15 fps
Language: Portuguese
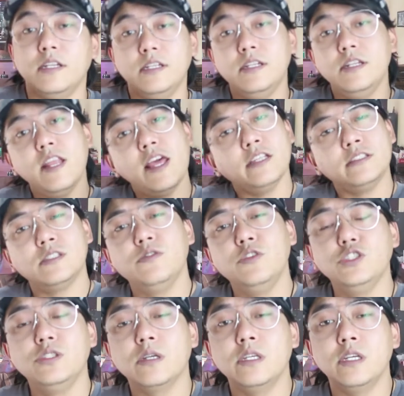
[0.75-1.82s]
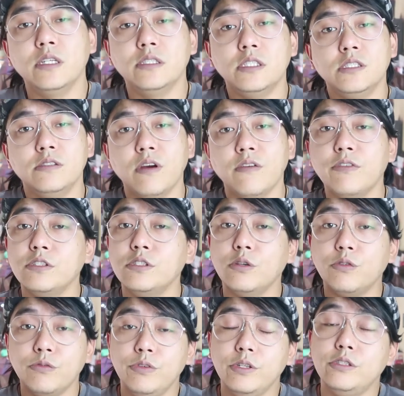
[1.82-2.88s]
Nesse vídeo aqui a gente vai fazer
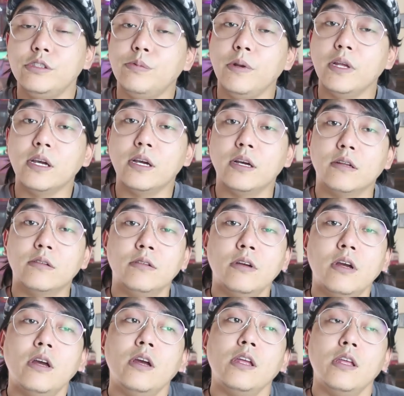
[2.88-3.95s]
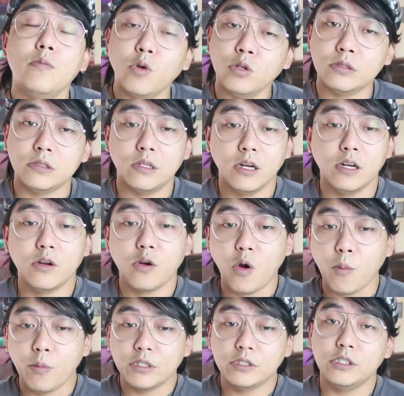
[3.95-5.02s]
um vídeo explicando e mostrando
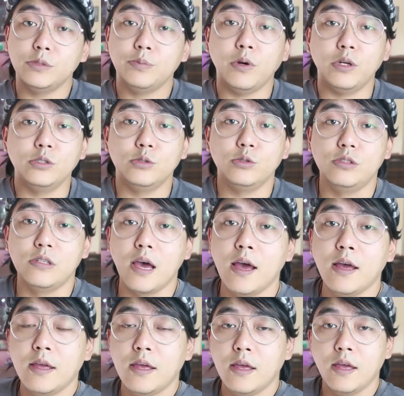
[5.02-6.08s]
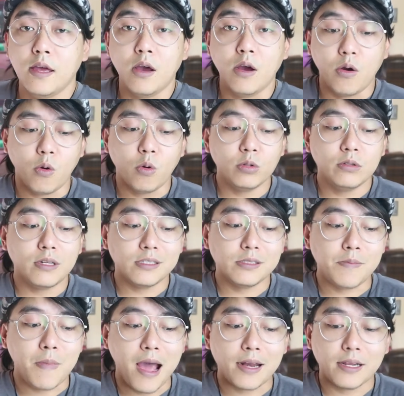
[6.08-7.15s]
como a gente pode usar
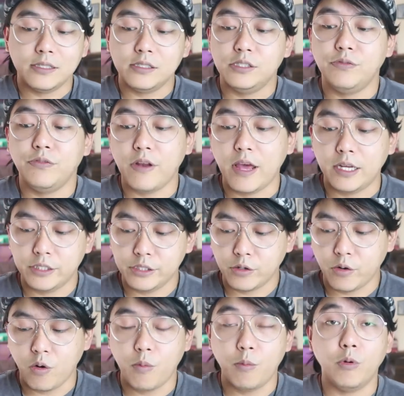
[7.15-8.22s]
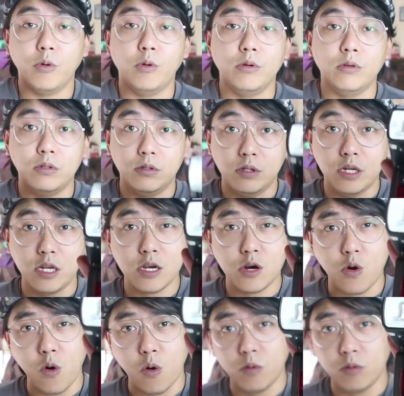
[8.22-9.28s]
outras marcas de flash como
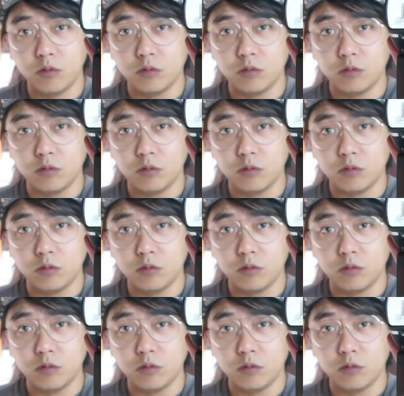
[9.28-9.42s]
Nikon